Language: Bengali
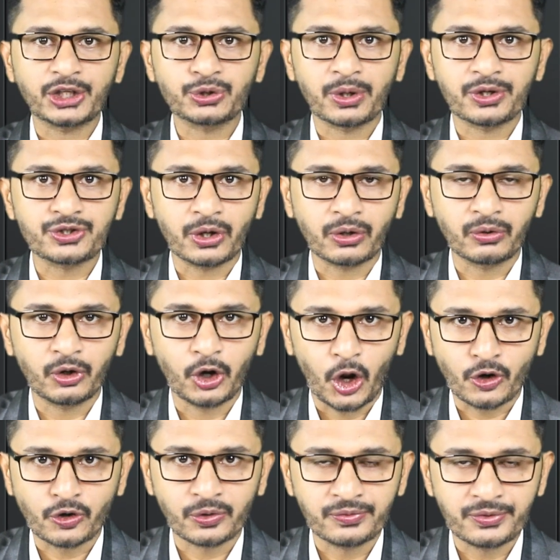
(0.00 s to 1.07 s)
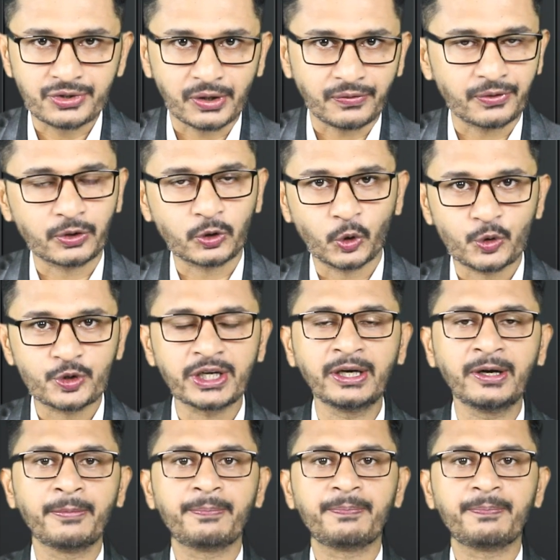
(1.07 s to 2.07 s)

বাজোয়া যখন লন্ডন সফর করছেন